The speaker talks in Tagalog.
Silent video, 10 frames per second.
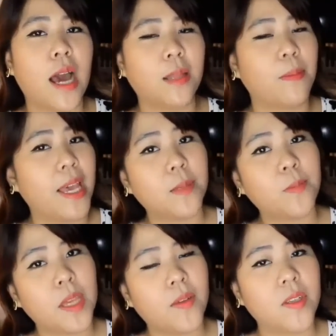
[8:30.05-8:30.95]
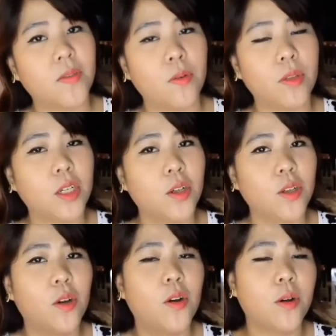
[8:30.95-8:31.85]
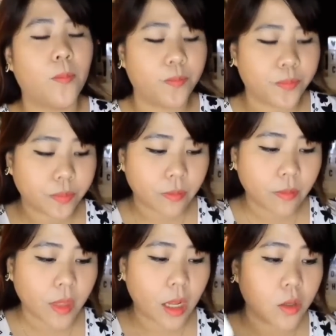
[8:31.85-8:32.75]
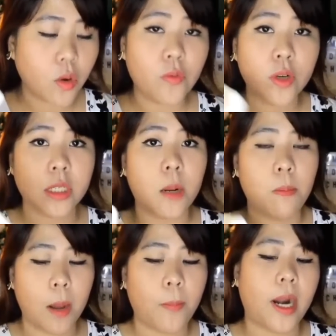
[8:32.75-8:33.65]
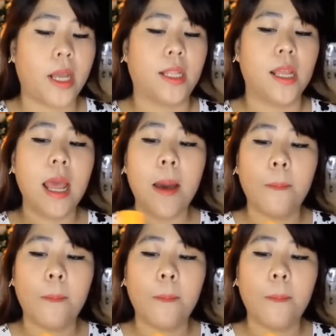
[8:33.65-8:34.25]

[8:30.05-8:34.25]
kahit may SPF si foundation nyo, go for sunblock pa rin.